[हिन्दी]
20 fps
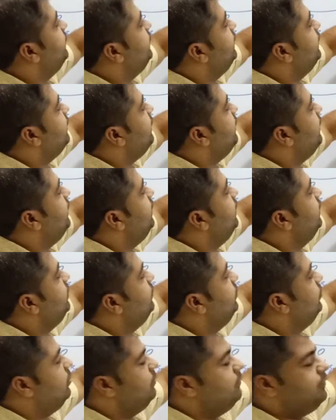ये क्या है
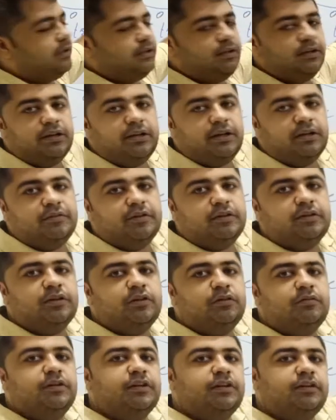नॉन फाइनल यानी वन
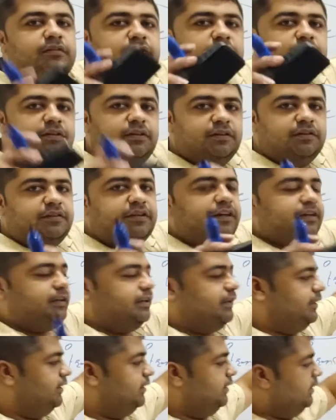जीरो वन इज
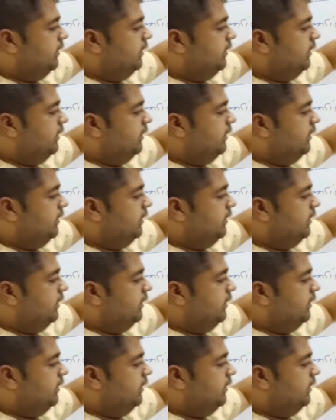रिजेक्टेड